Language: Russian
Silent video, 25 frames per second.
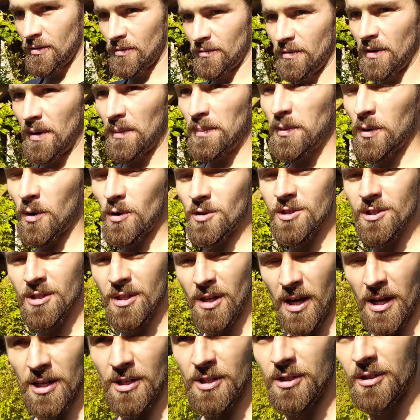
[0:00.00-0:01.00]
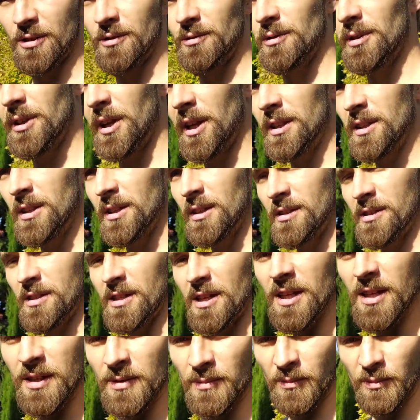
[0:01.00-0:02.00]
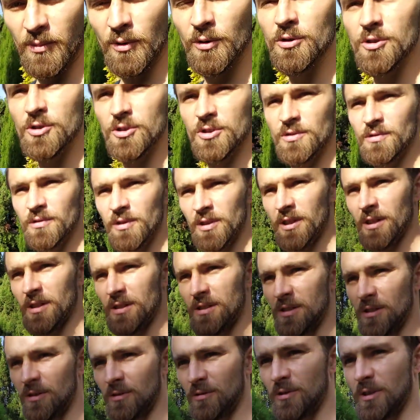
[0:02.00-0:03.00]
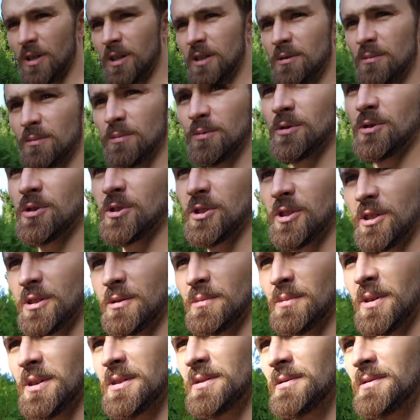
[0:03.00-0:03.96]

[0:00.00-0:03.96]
Вопрос дальше, куда ты с этим будешь двигаться, куда ты будешь с этим